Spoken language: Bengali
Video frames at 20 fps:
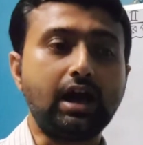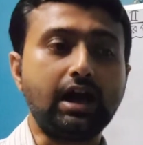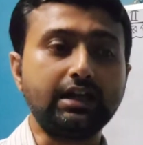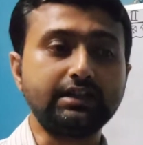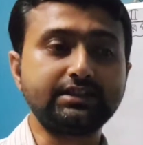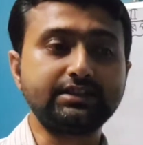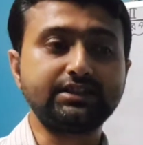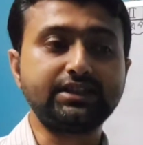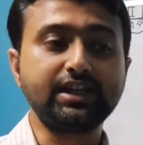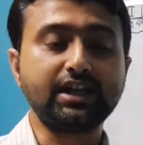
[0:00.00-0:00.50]

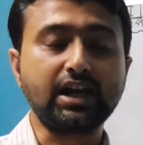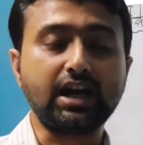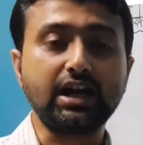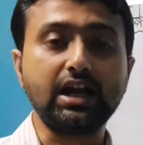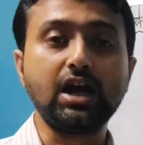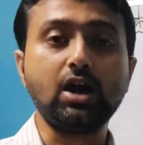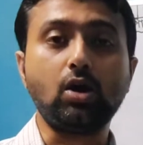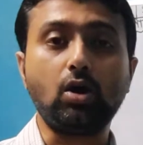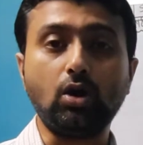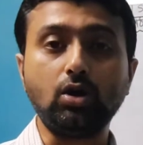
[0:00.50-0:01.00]
আসছে
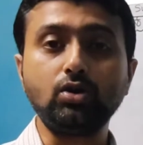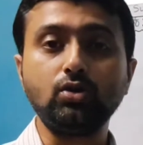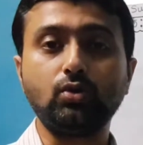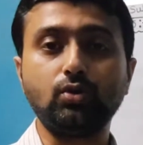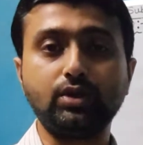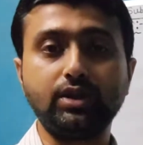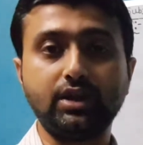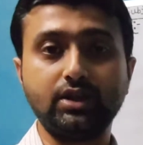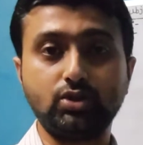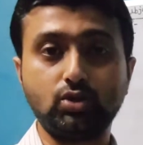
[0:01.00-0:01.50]
কারা হন
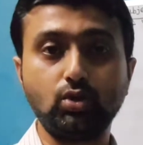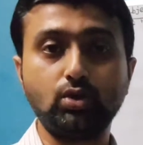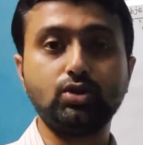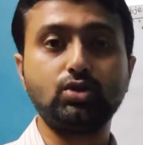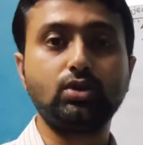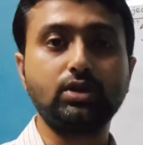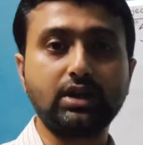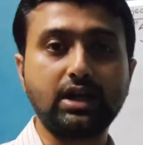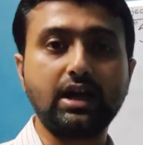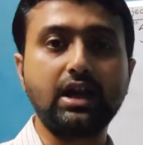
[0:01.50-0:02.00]
হনিয়ে জোরে
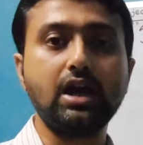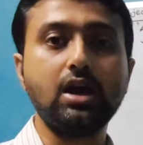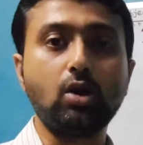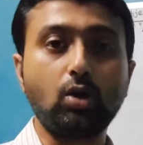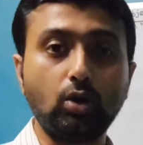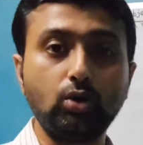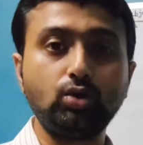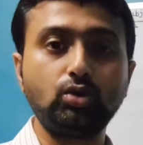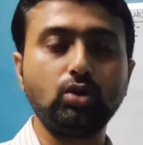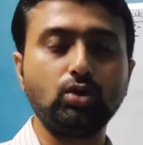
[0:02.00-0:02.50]
জোরে কারা
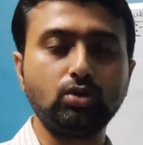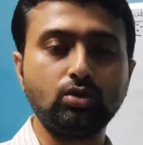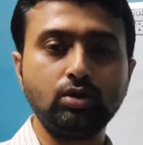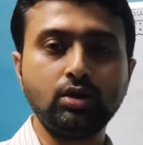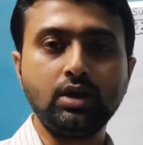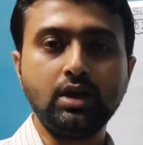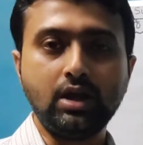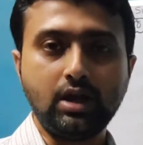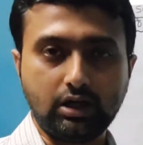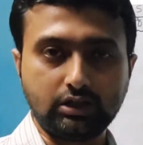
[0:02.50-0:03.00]
হনটন
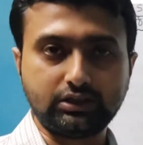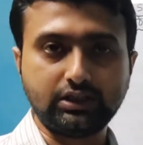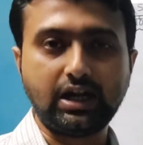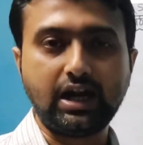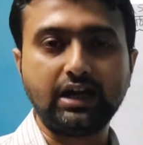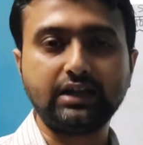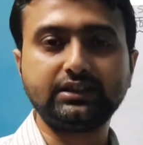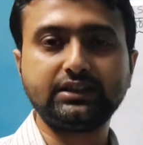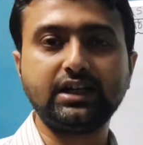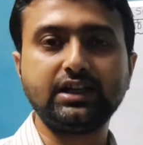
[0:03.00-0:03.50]
হাঁটতে
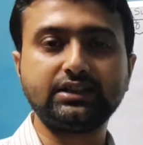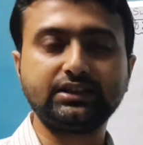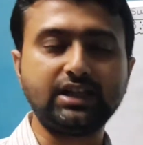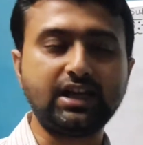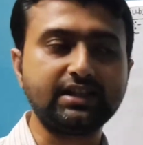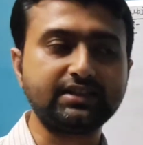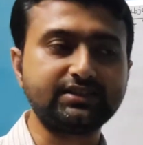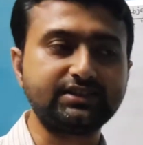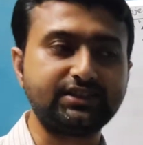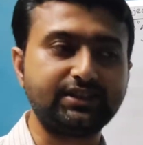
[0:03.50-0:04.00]
হাঁটতে
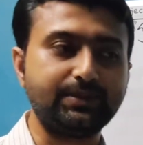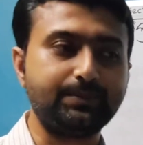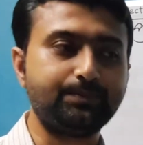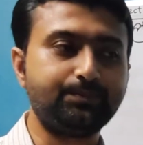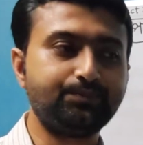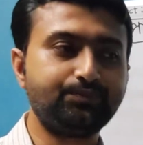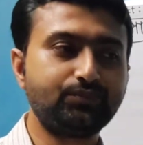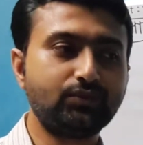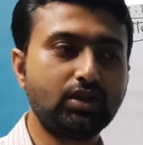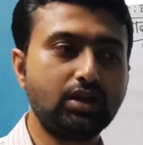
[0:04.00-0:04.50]
আসছে
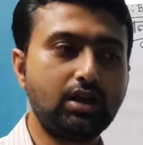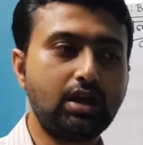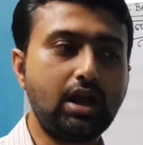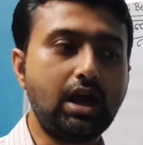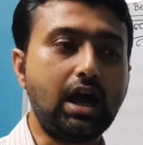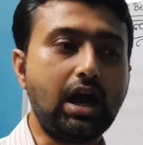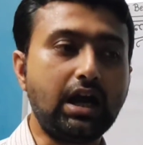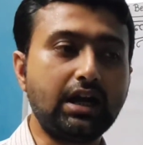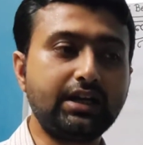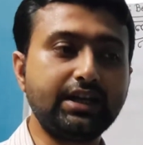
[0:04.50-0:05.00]

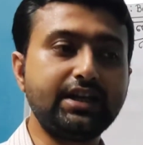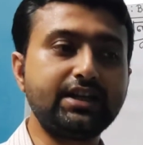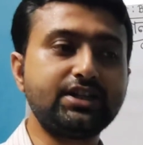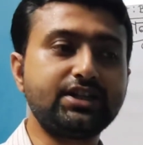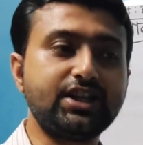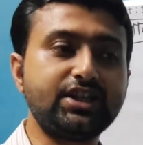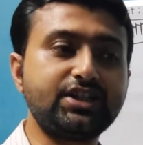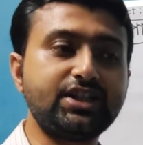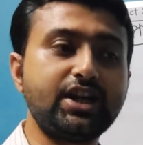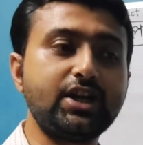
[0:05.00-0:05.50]
হাটের
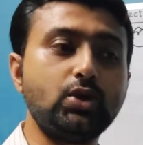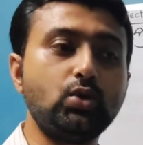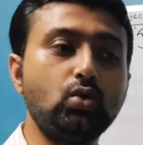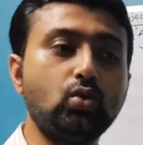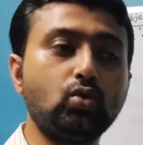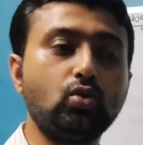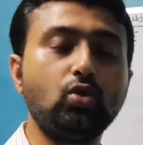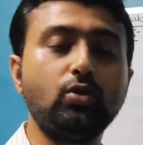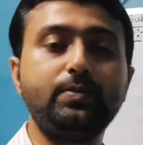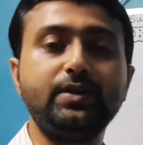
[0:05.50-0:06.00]
শেষে
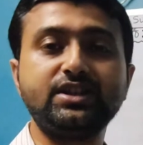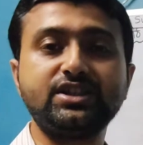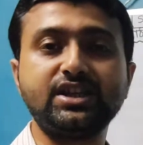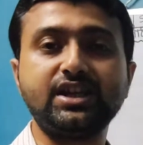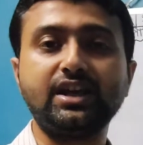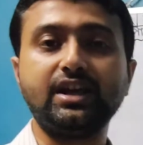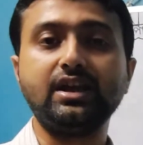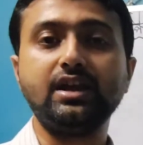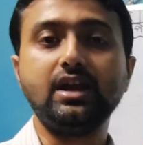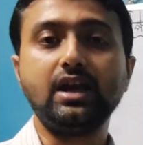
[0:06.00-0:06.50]
রুক্ষ বেশে
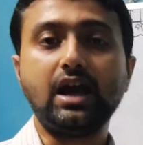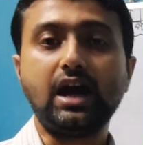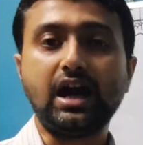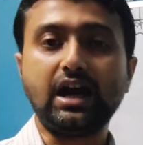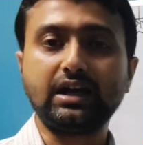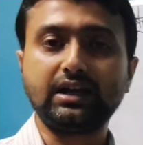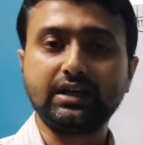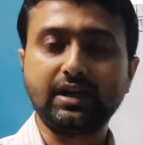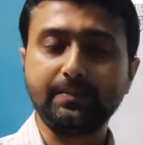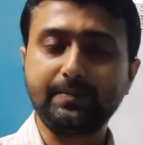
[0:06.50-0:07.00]

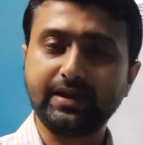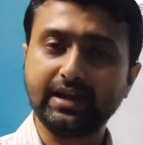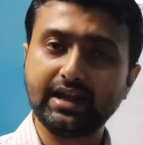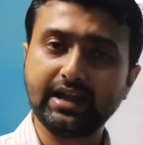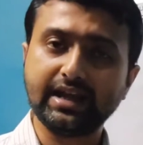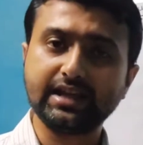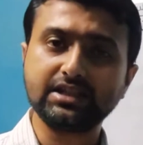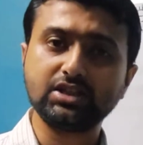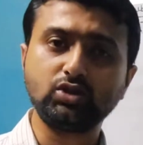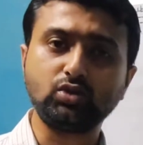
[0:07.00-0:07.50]
হাটটা ভেঙে
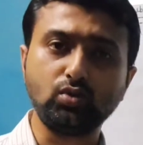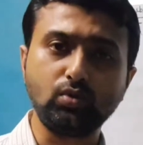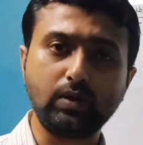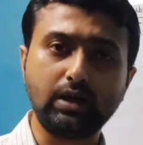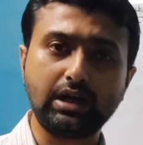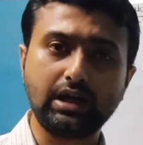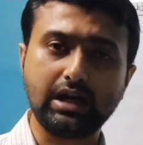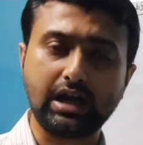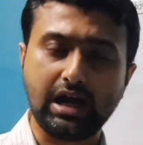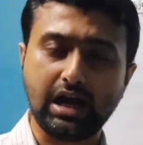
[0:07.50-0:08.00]
গেছে
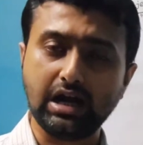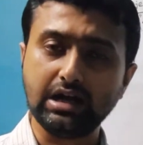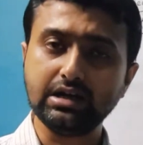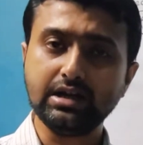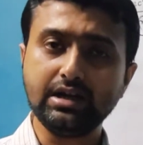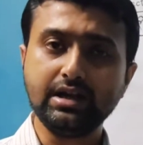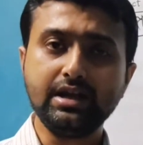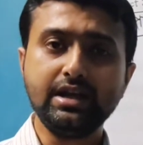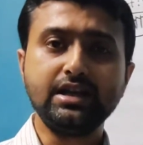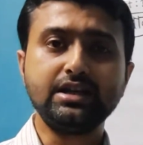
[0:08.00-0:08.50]
দুবেলার হাট
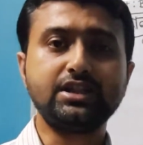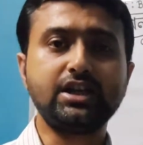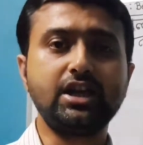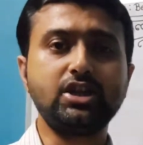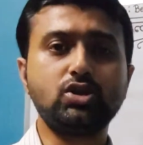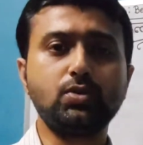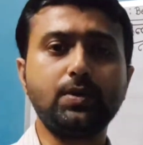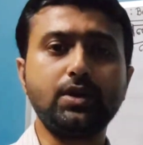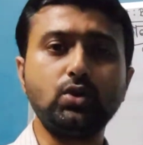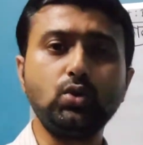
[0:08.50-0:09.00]
সেই
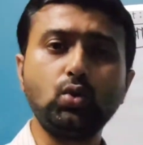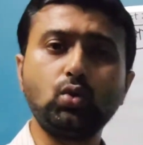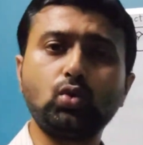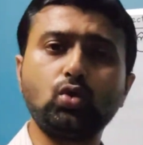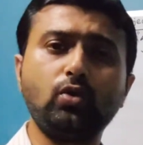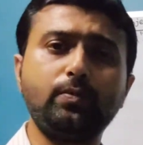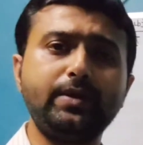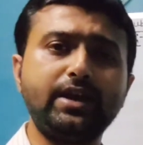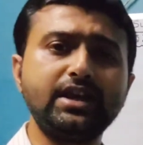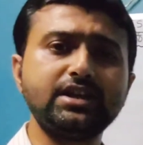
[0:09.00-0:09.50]
সময় রুক্ষ
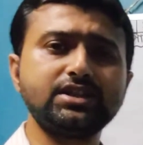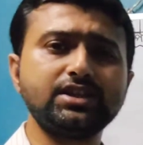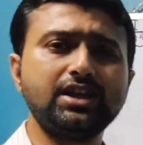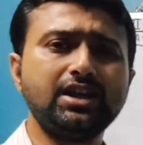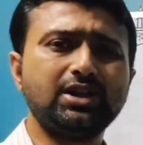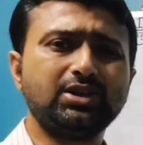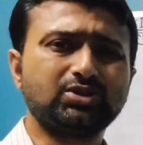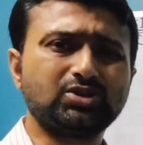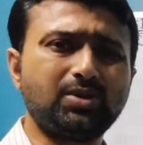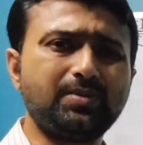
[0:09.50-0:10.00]
বেশ
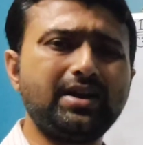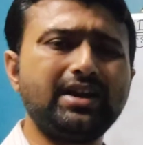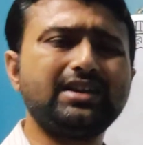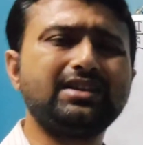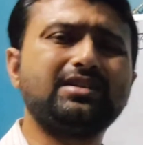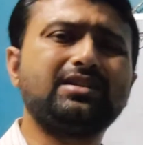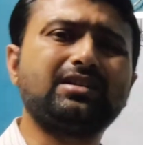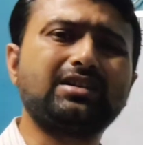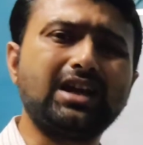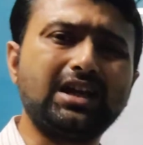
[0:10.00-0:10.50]
সবাই
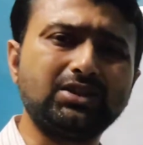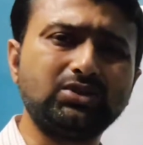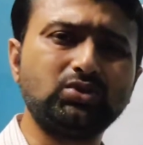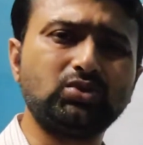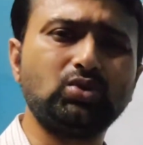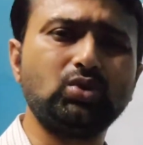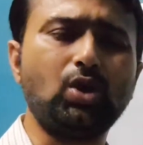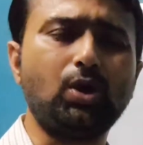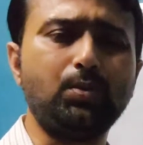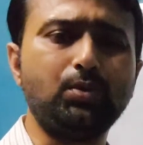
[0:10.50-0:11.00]

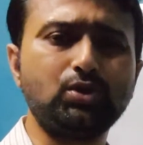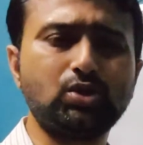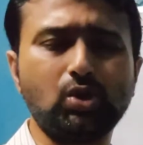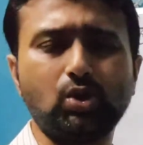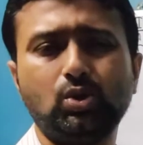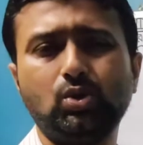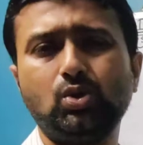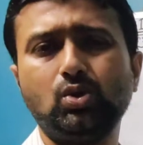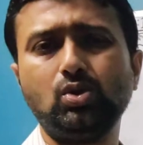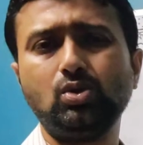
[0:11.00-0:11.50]
ক্লান্ত
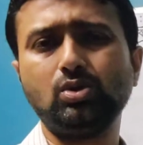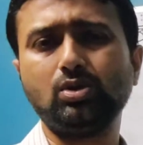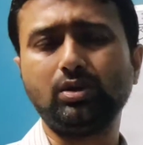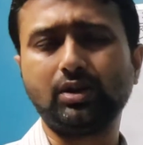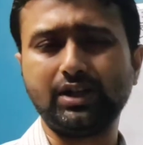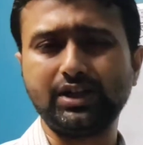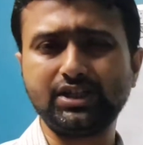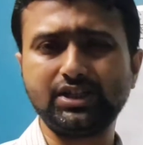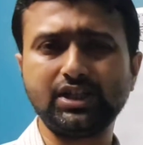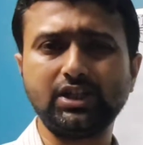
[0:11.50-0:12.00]
অবসন্ন
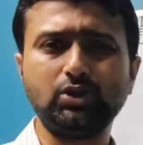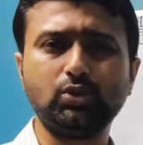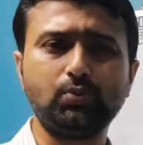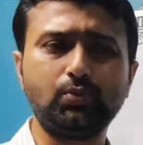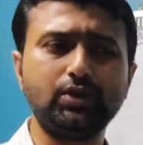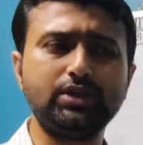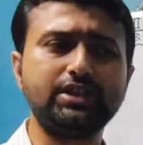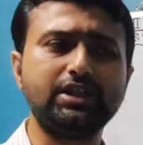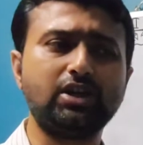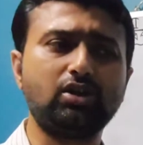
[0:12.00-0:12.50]
গ্রীষ্মের
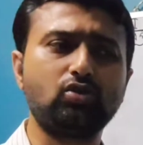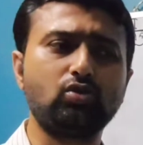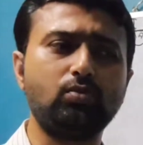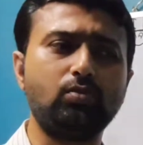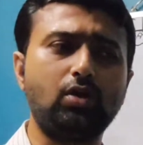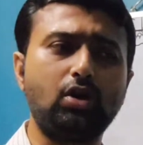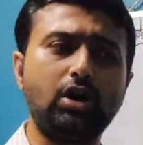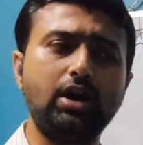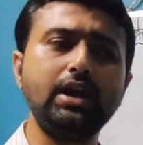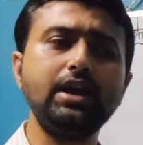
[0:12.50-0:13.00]
দুপুরে যেরকম
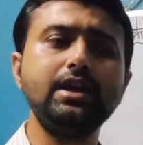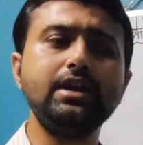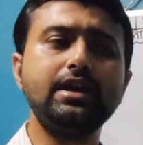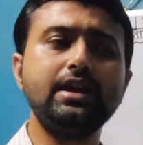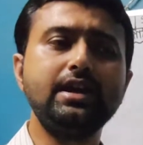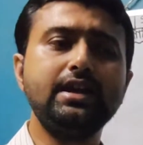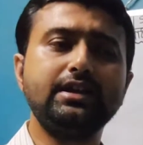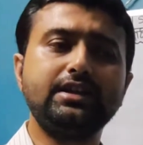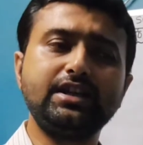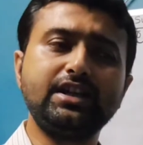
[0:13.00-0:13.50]
হয়
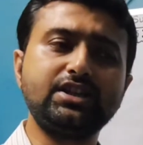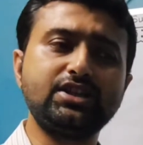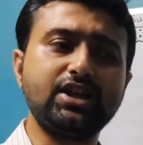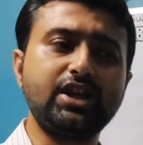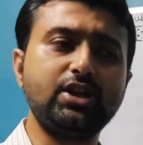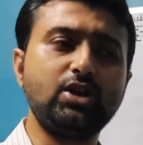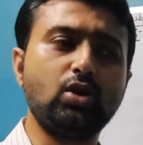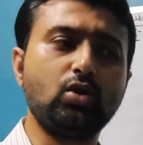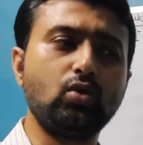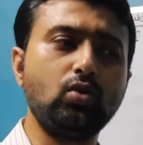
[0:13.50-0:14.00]
ঠিক
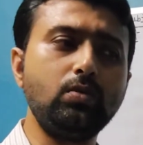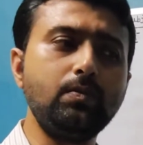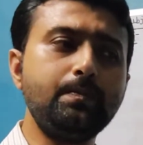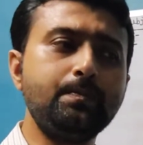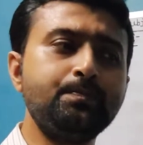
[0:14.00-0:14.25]
সেই রকম